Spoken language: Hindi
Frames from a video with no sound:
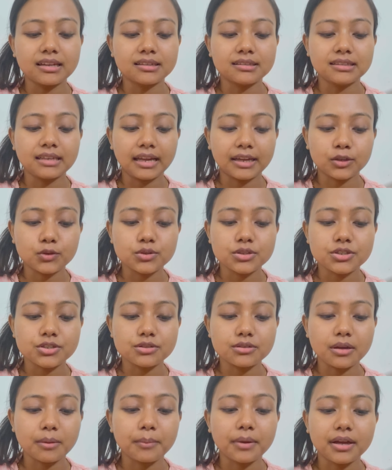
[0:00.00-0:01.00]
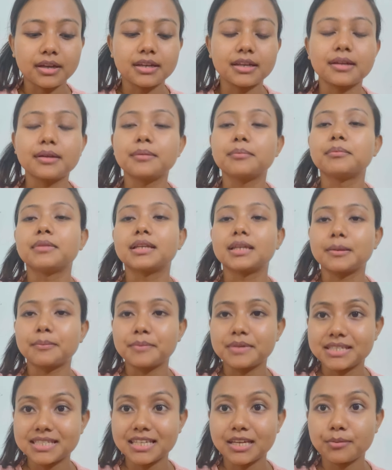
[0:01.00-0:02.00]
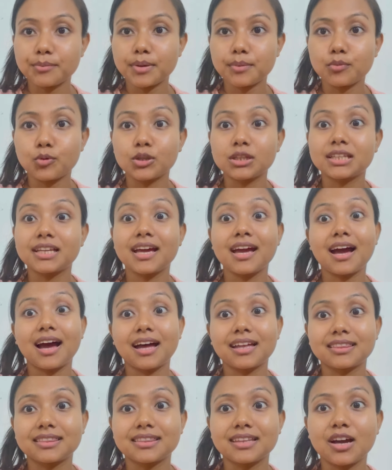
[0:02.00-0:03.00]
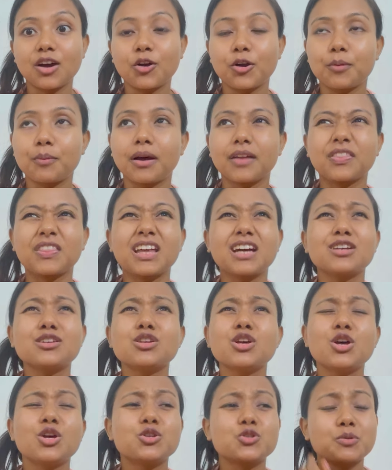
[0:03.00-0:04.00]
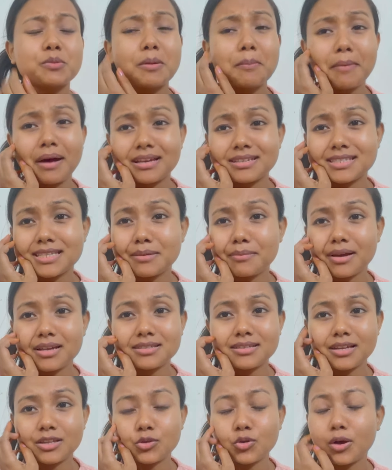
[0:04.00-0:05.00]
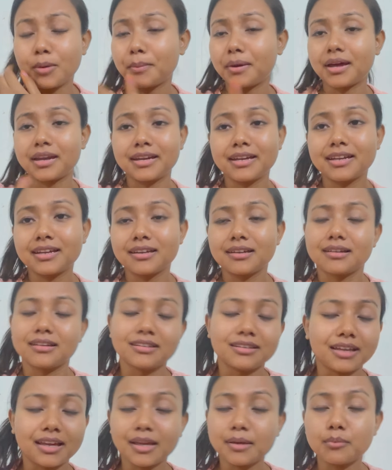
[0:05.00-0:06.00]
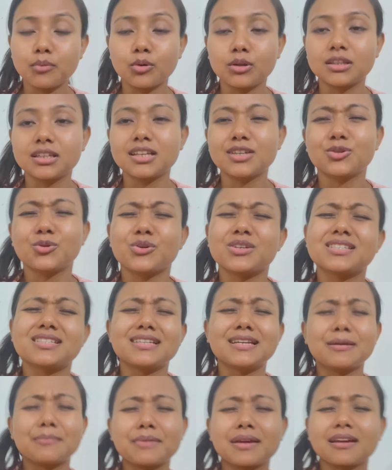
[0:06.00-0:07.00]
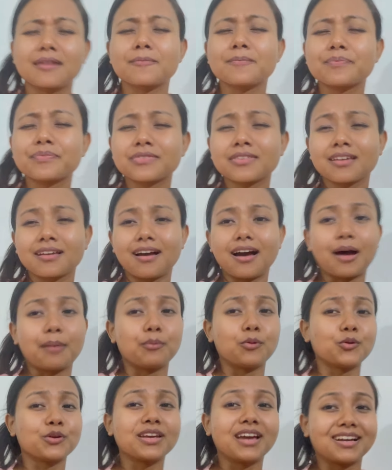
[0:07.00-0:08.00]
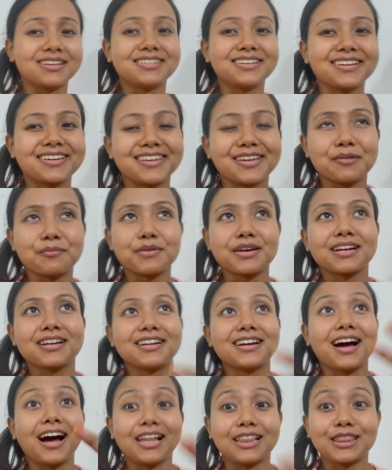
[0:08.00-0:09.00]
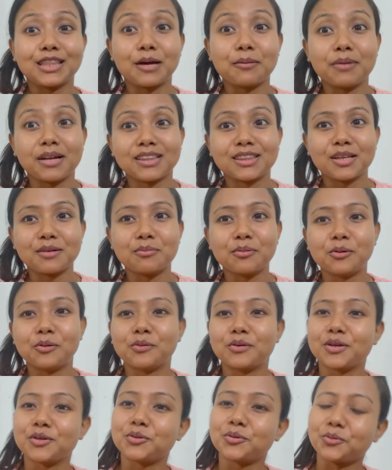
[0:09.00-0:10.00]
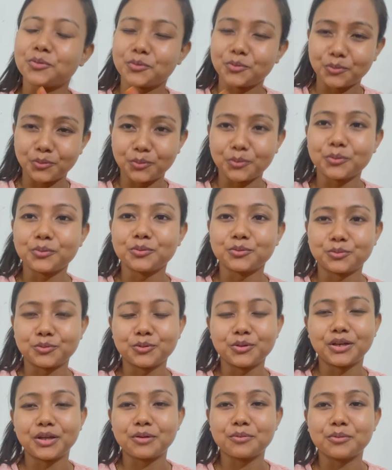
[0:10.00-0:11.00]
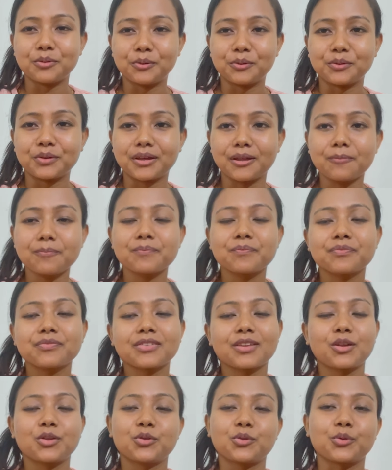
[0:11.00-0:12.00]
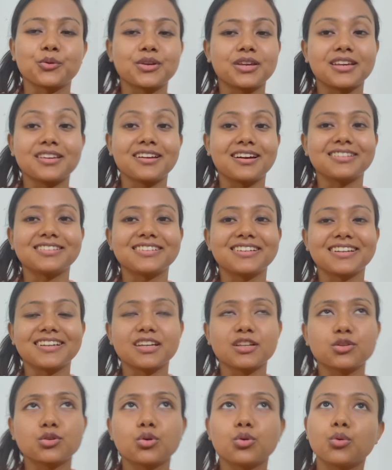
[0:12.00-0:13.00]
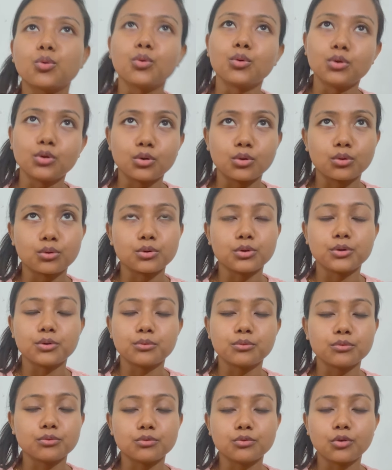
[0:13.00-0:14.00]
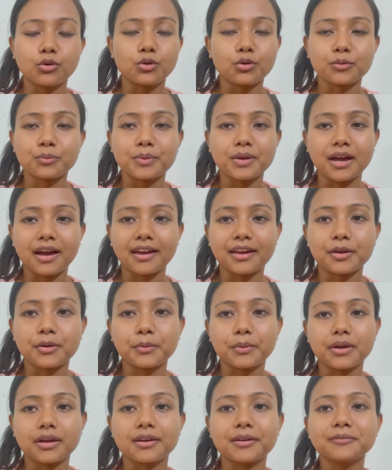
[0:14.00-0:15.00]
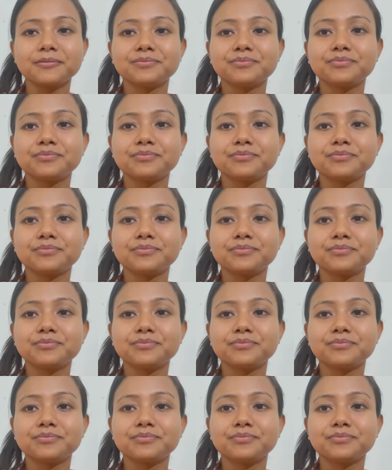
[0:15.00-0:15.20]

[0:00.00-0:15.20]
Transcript: लैंग्वेज हमारे मतलब मिसिंग में बोलते हैं आता और बाता सो so, मैं मासी मासा तो हमारे नहीं बोलते तो इसलिए मैं आप लोग याद रखिए मैं अगर आता बात्ता बोलूँगी तो उन्हें बोलूँगी तो ये याद रखिए तो उन लो, वो लोग भी आए हुए हैं